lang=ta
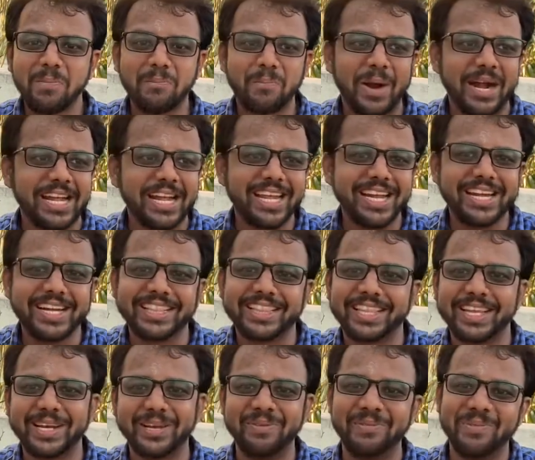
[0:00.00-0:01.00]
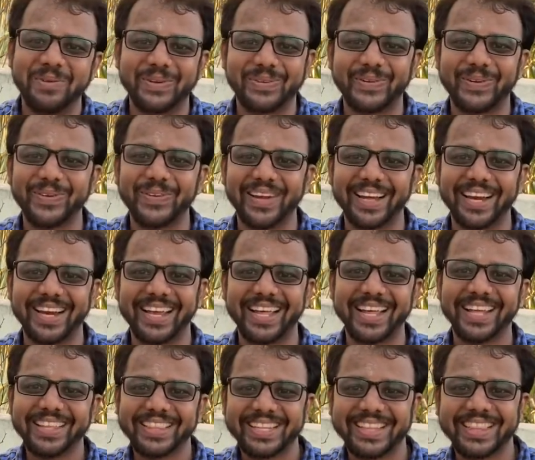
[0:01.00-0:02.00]
மண்டையடி தைலம்னு சொல்லுவாங்கள்ல
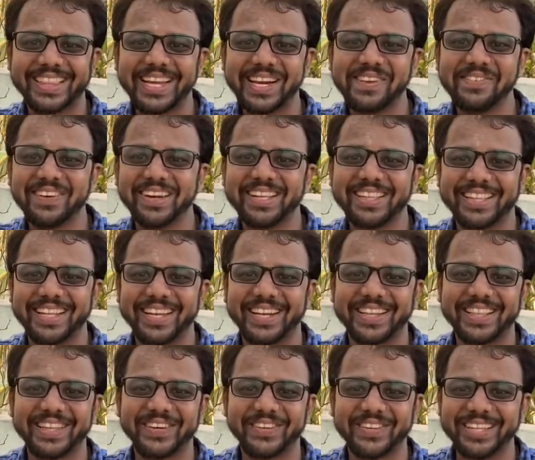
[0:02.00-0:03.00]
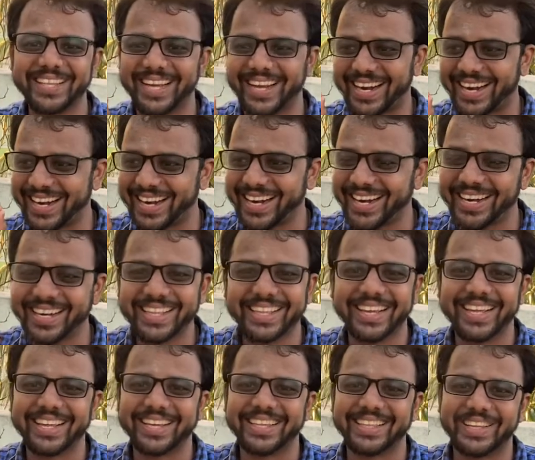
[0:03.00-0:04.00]
இந்த தலைவலி தைலத்தை வந்து அழகாக
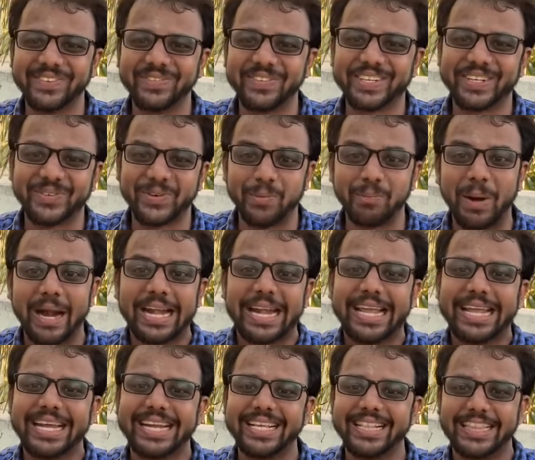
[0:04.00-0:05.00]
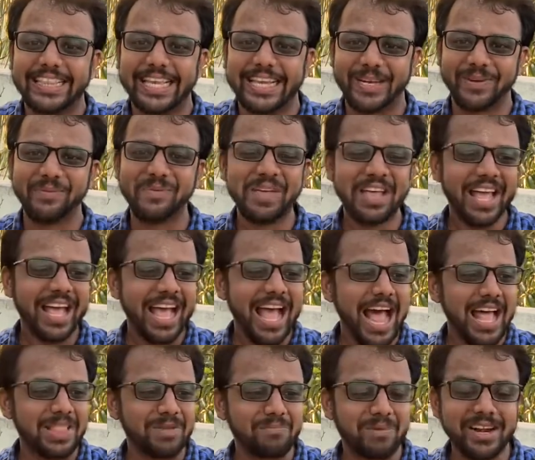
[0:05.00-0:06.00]
எழுதுறாரு தமிழ்ச்செல்வன் மண்டையடி தைலம்
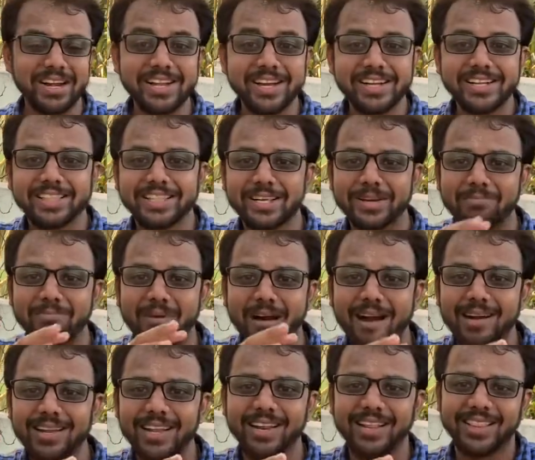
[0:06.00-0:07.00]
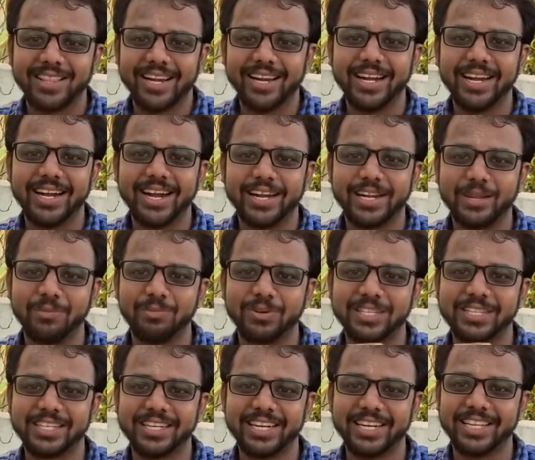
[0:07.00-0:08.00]
அந்த மண்டையடி தைலம் பாட்டில தேடி
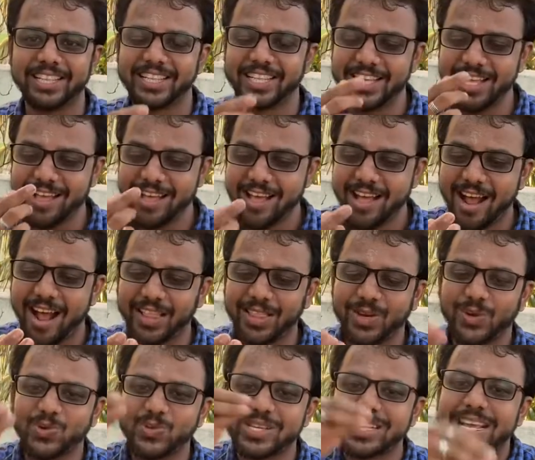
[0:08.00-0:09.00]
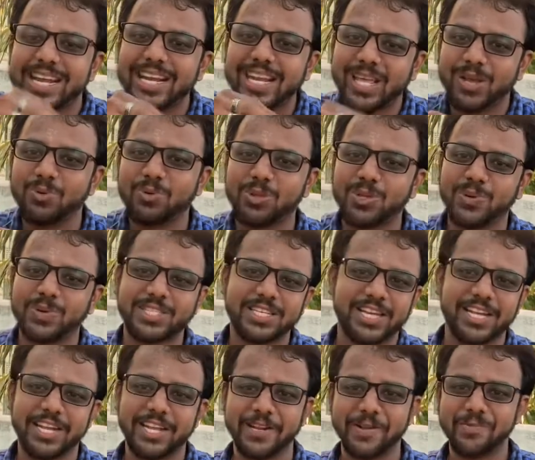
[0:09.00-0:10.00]
கண்டுபிடிச்சி எடுத்து அதில் கொஞ்சம் எண்ணெயை ஊற்றி
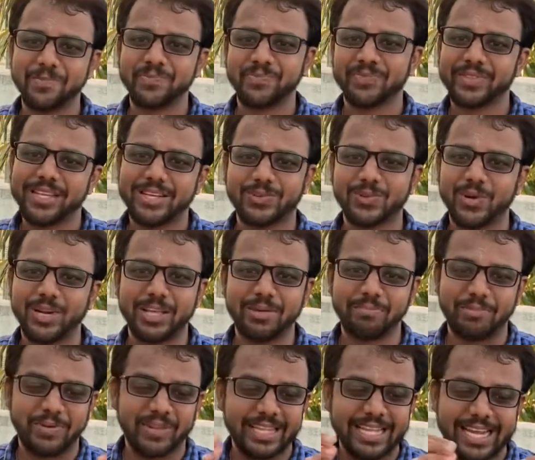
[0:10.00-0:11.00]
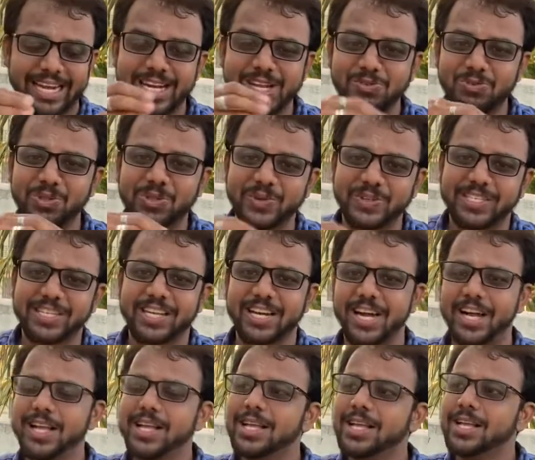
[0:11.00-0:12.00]
வச்சுக்கிறாரு சோலையப்பன் வந்து எண்ணெயை ஊற்றி
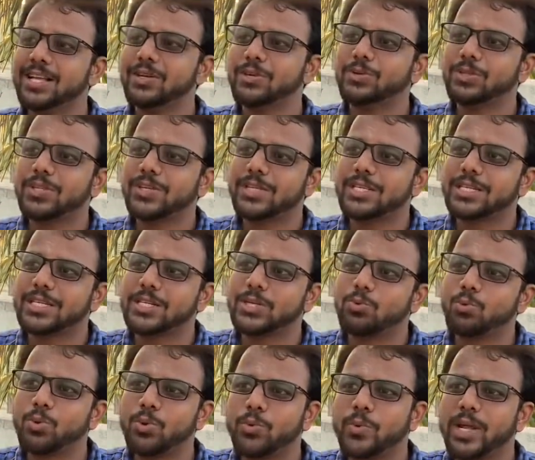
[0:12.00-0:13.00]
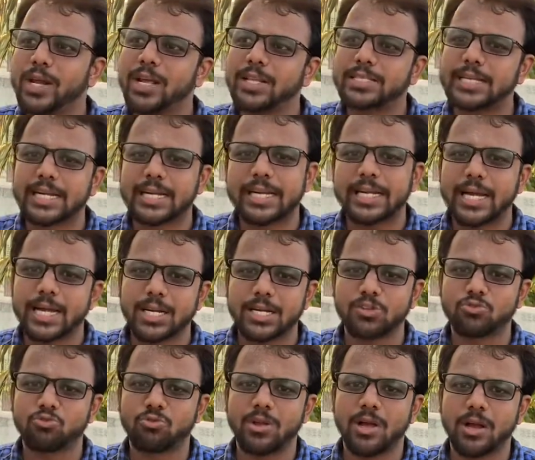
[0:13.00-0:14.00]
வச்சுக்கிறான் ஊற்றி வச்சுட்டு ஒருவேளை சட்டையை கலட்ட
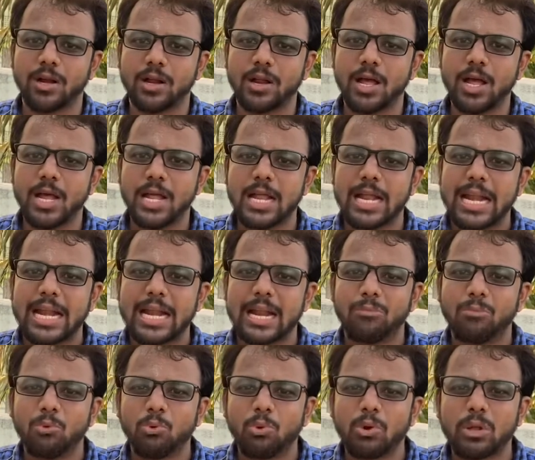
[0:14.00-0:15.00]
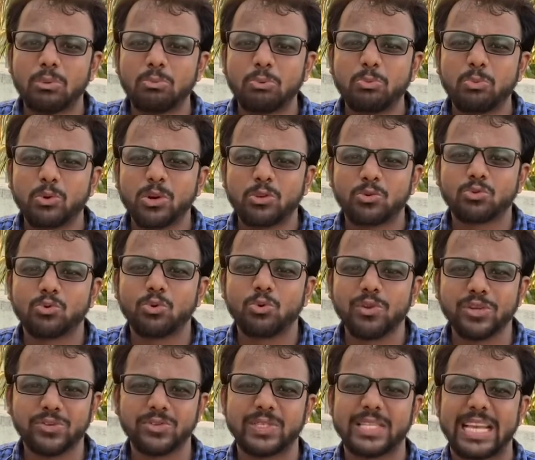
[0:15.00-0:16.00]
சொன்னாங்கன்னா நம்ம உடம்பு பூரா
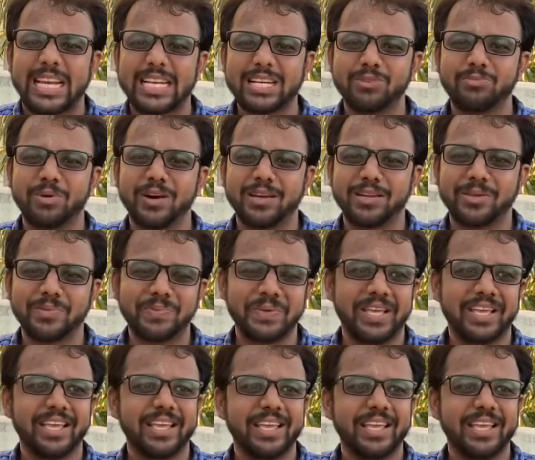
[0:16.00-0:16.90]
சொரியும் சிறங்குமா இருக்குமே